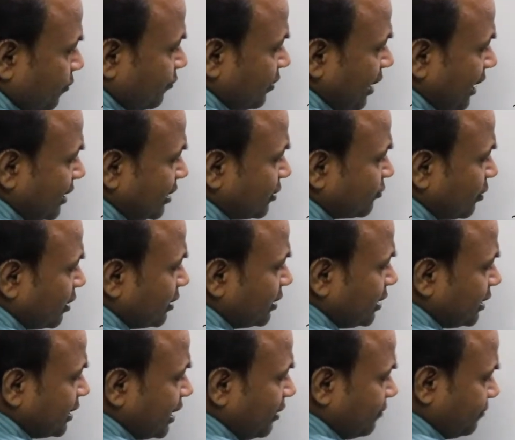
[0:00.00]
साइन स्क्वेयर
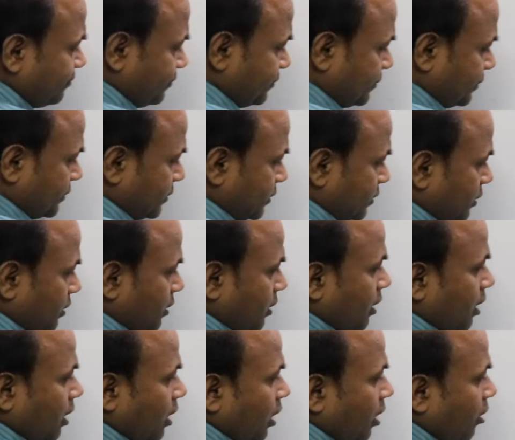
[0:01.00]
थीटा
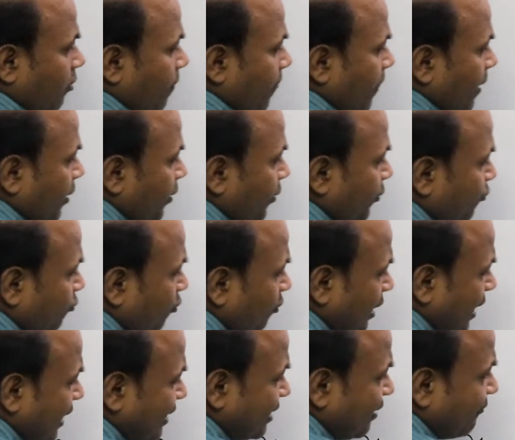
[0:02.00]
इसको
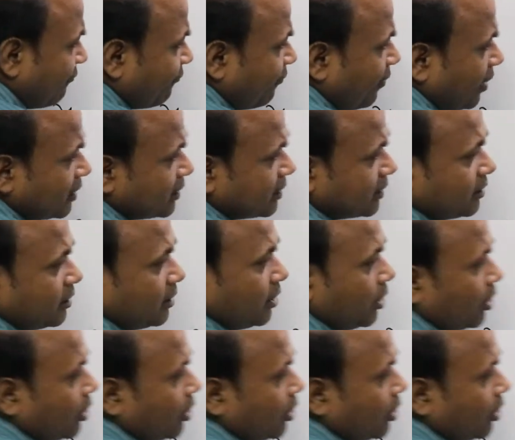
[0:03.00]
कहते हैं फर्स्ट